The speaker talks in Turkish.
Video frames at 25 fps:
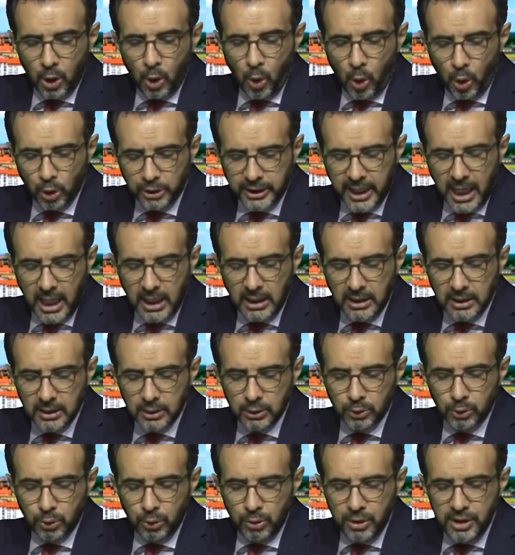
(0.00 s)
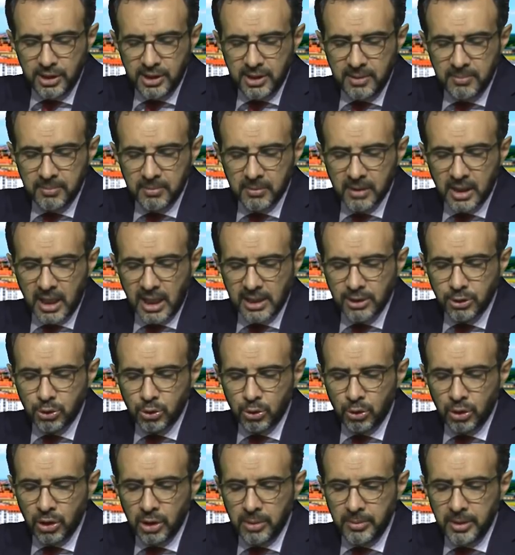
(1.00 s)
Otel, turizm,
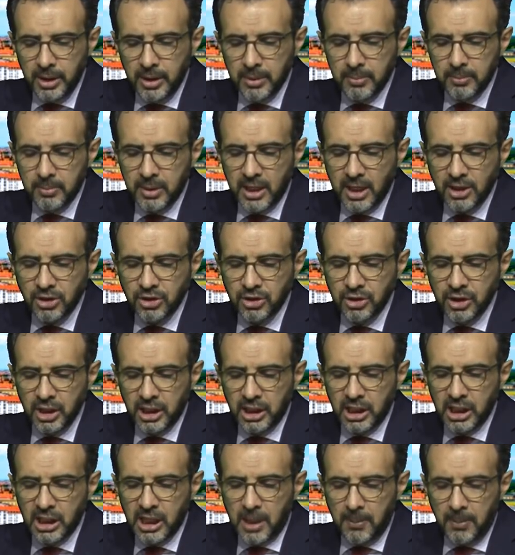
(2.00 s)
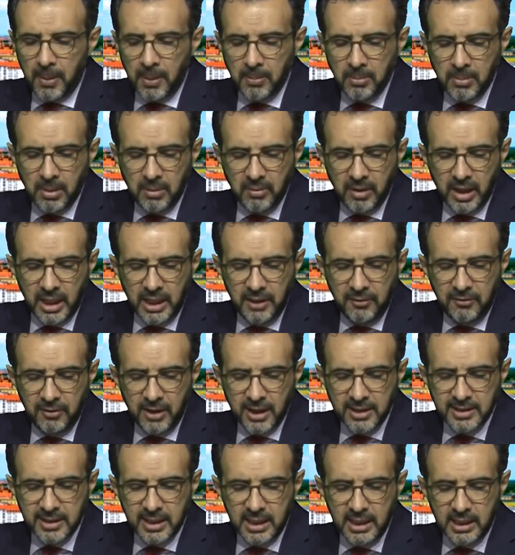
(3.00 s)
gastronomi branşındaki kapanma ve
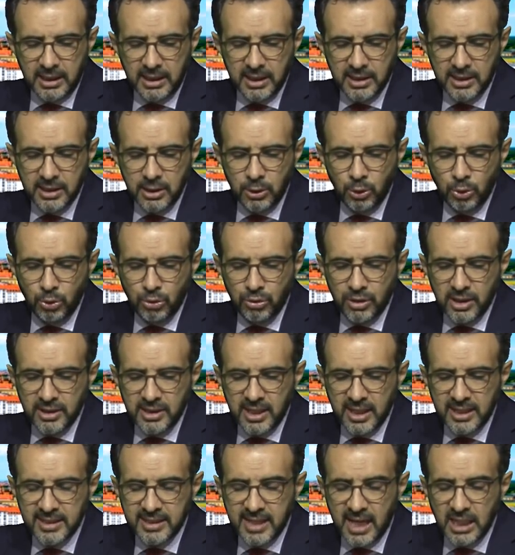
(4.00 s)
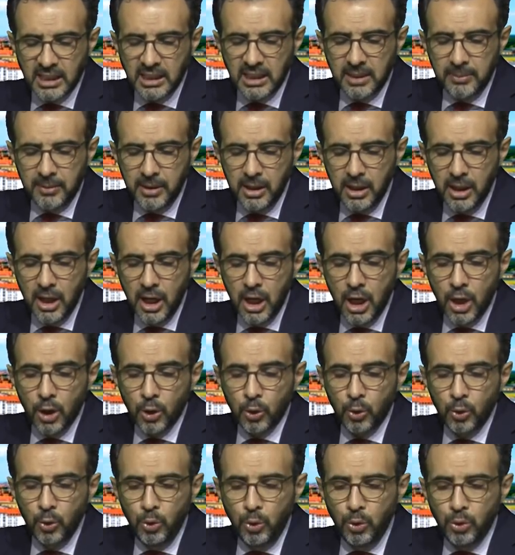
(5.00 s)
iflas tehlikesinin %80 gibi
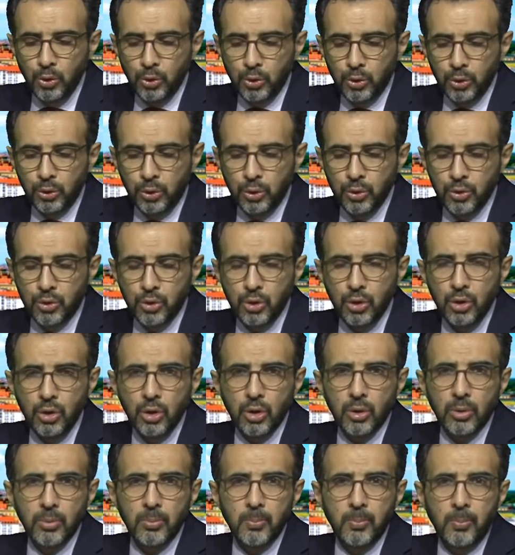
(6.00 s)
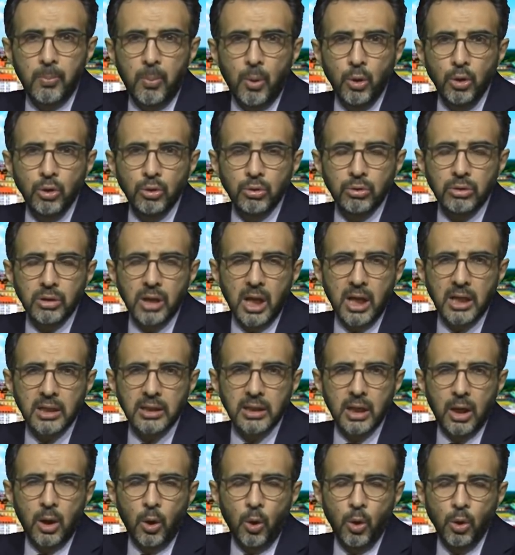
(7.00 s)
ürkütücü
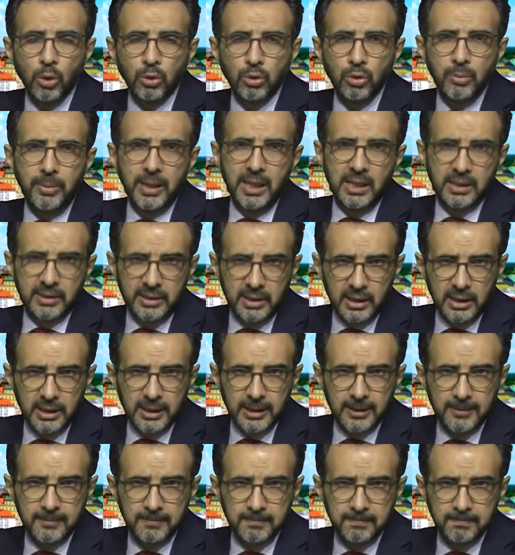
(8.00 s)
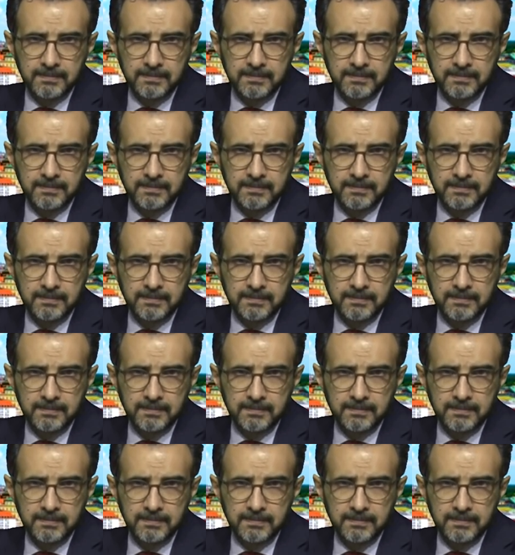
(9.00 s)
boyutlarda olduğu belirtildi.